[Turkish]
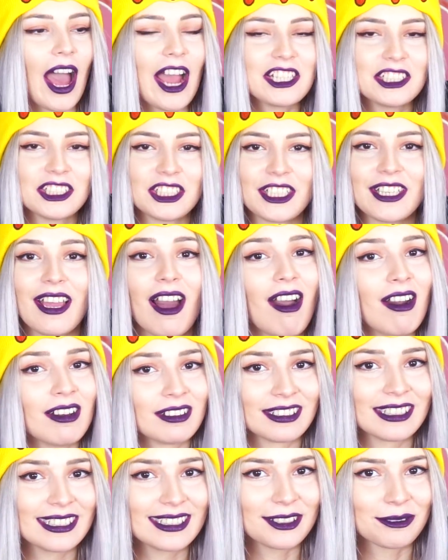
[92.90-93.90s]
Her şeyi
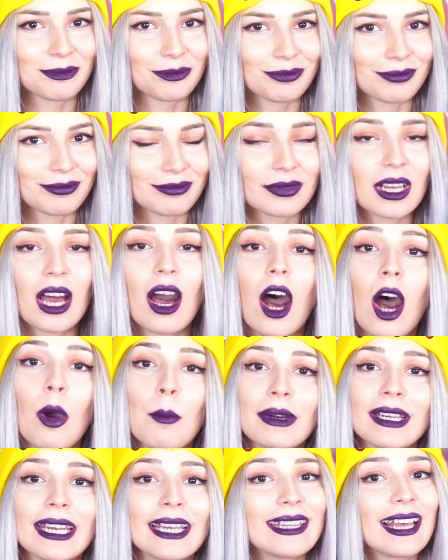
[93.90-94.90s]
anladım.
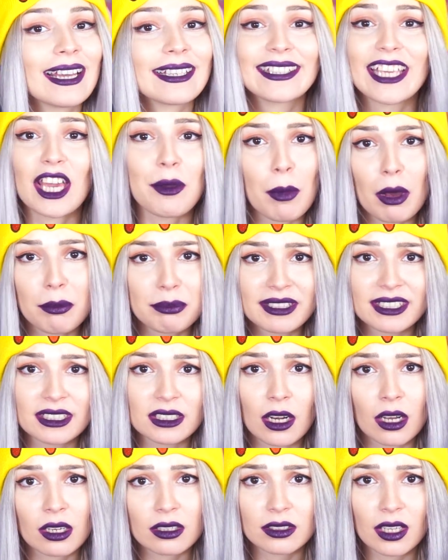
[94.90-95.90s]
Ama neden kebap
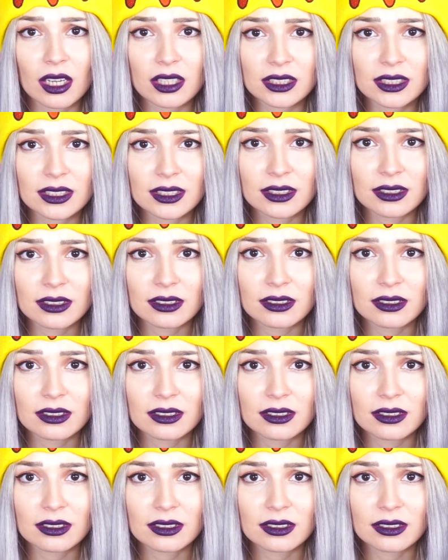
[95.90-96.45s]
tırnaklar?